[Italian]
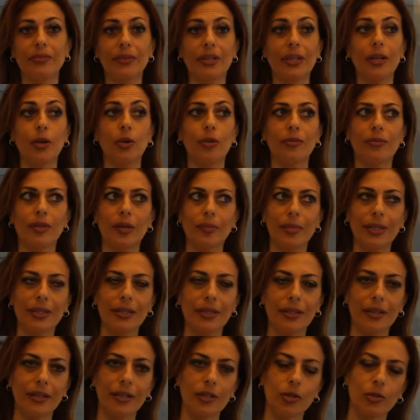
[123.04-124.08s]
via
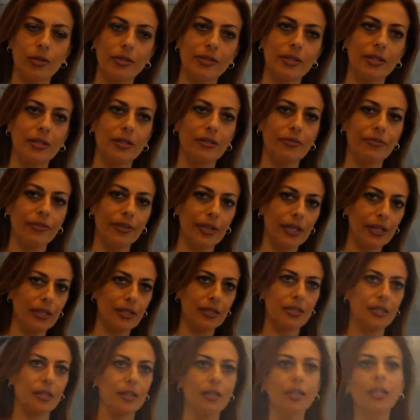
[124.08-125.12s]
ovviamente delle grosse
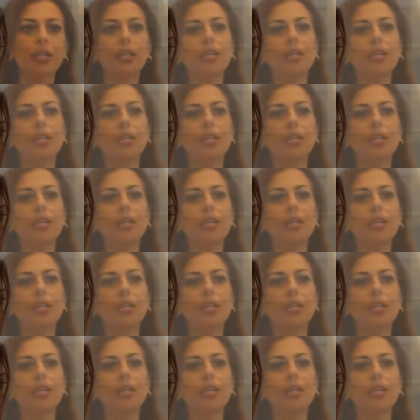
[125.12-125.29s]
differenze